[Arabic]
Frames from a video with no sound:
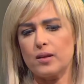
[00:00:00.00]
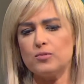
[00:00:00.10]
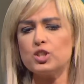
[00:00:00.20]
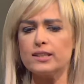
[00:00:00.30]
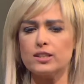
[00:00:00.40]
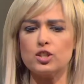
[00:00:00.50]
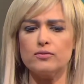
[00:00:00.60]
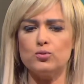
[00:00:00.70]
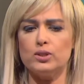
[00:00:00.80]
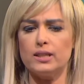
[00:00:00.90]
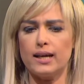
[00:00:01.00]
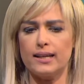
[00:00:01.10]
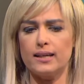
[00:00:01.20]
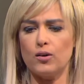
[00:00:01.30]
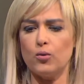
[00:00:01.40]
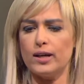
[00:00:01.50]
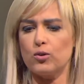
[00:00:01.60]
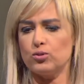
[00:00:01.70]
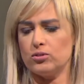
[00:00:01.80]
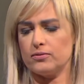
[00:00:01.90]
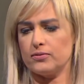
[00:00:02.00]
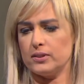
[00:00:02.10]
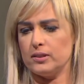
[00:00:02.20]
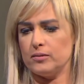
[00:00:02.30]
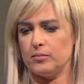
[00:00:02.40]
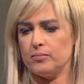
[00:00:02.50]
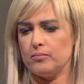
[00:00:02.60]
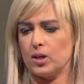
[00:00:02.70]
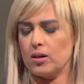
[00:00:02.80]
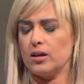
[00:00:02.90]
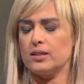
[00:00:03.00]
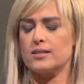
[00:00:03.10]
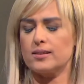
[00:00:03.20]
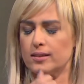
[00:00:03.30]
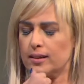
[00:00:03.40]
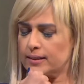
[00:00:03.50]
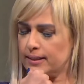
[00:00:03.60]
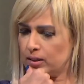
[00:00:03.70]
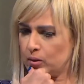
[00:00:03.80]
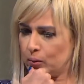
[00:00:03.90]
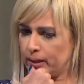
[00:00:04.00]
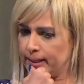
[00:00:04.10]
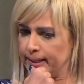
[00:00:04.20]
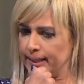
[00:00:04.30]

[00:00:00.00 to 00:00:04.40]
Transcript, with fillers: مش اكتشفوني الحقيقه هو انا كنت في مهرجان الصداقه ده اللي هو